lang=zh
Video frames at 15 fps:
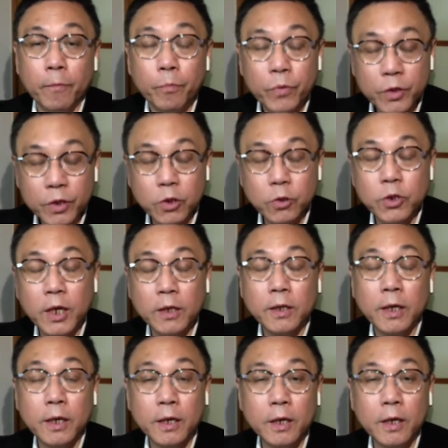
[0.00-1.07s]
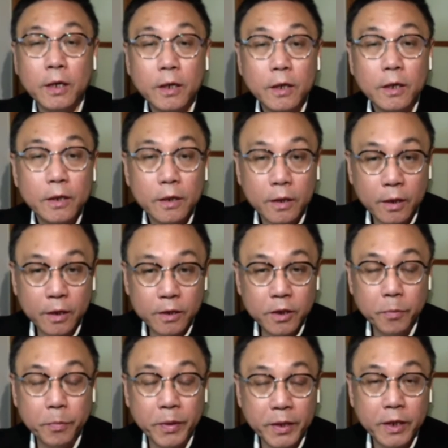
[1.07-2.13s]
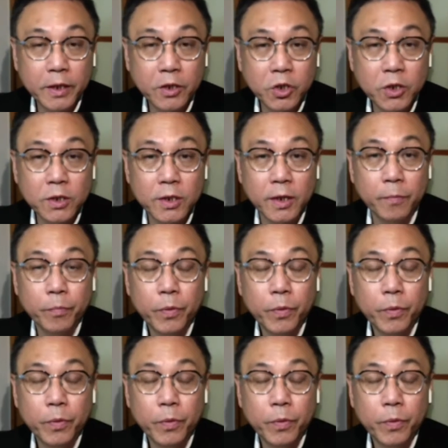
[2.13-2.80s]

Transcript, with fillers: 你就像那个呃日本那个记者，